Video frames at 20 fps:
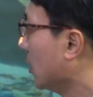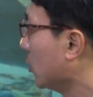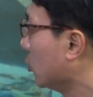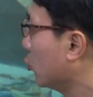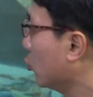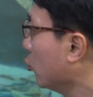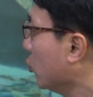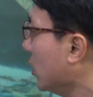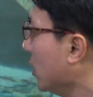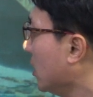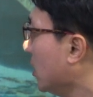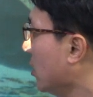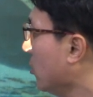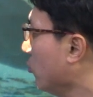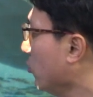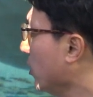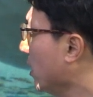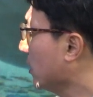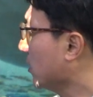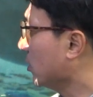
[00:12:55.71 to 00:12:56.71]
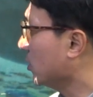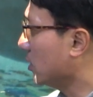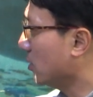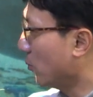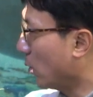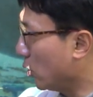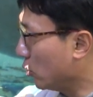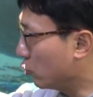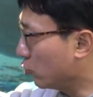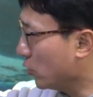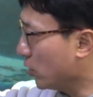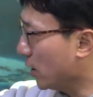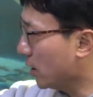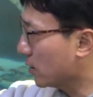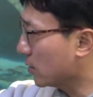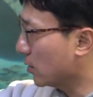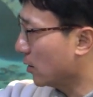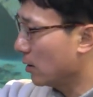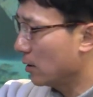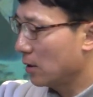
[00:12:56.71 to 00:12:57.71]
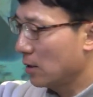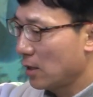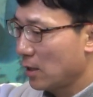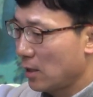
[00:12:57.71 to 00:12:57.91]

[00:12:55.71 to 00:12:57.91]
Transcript: 줄이기 위해서지 뭘 줄이겠어